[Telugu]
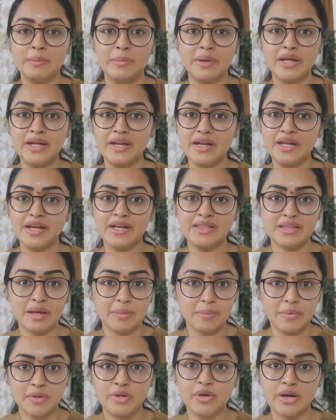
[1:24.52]
ఎప్పుడైనా ఇంకా
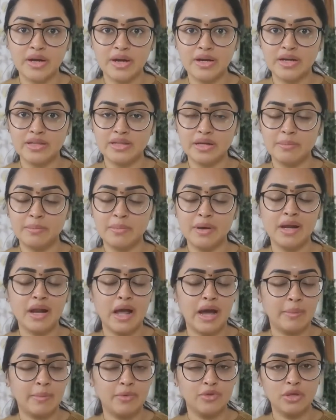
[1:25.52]
తప్పదు అన్నట్టే తప్ప
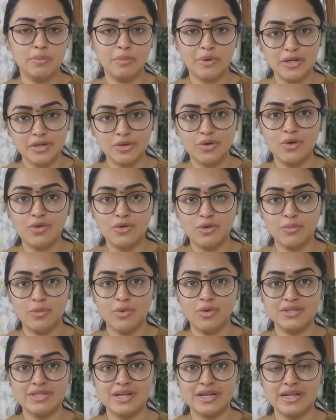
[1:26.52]
లేకపోతే పెట్టుకోను
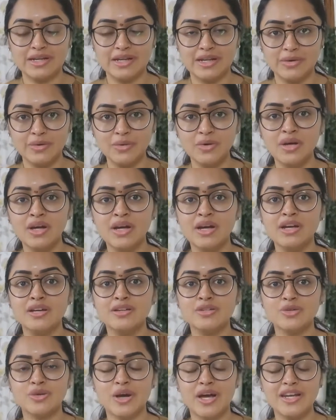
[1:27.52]
మోస్ట్లీ నేను
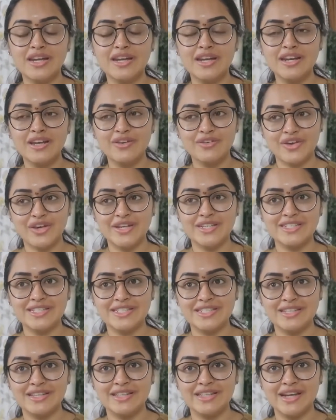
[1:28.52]
సో అన్నీ ఫేస్
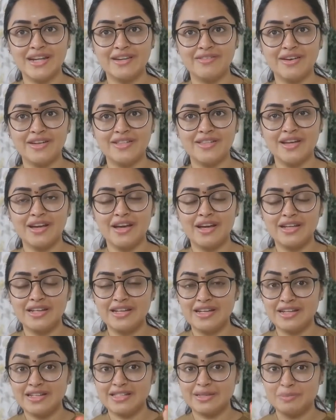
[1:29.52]
చేసిన తర్వాత
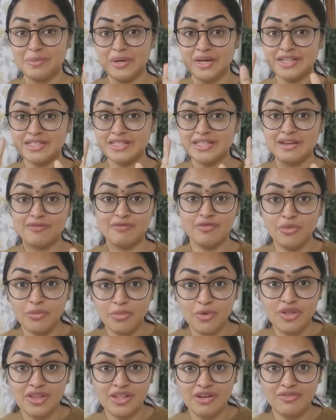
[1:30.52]
ఈ స్పెక్స్కి
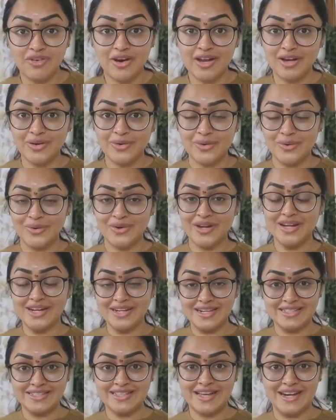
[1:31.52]
విముక్తి ఇవ్వాలనుకుని
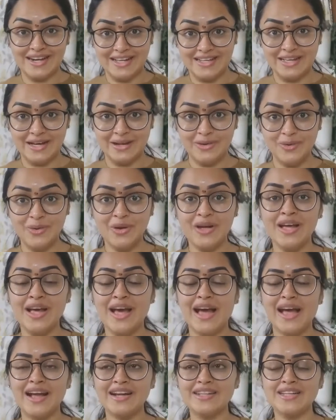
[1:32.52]
డిసైడ్ అయ్యాను
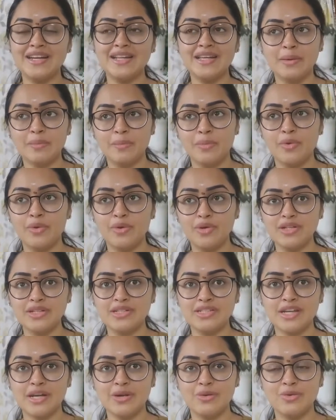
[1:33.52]
యాక్చువల్లీ ఎప్పుడో
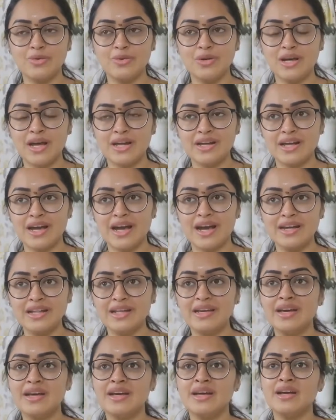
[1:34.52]
నుంచి అనుకుంటున్నాను
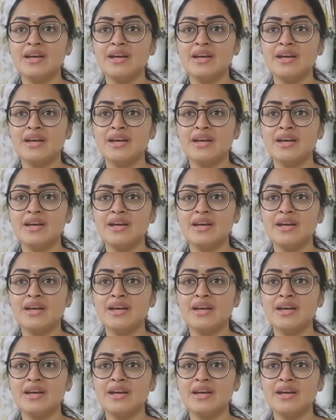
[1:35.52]
కానీ